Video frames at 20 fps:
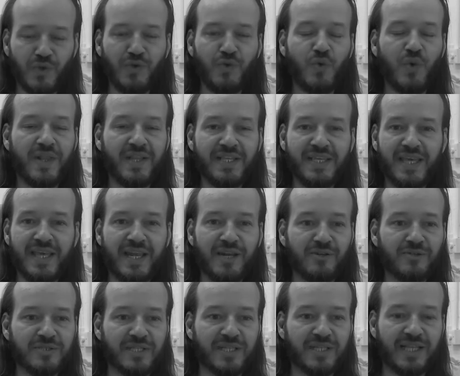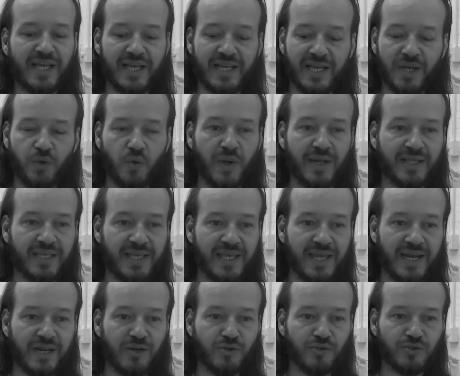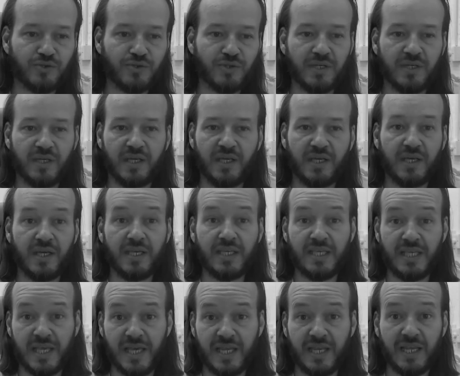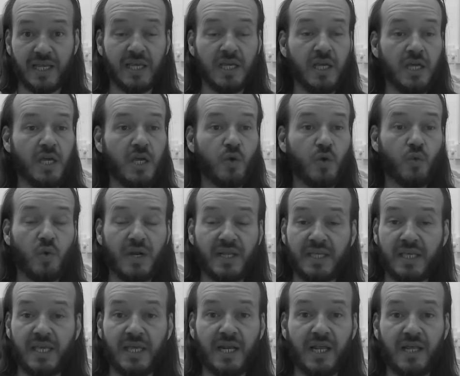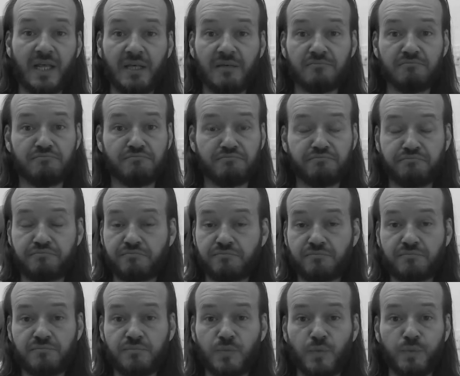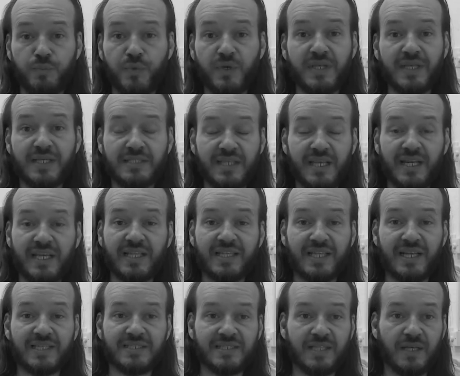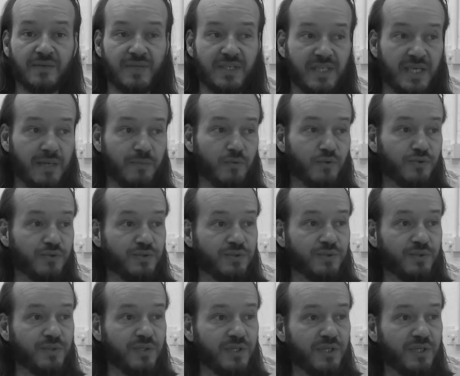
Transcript: cualquiera nos ataca, cualquiera nos eh, hiere, cualquiera puede hacer que trastabillemos.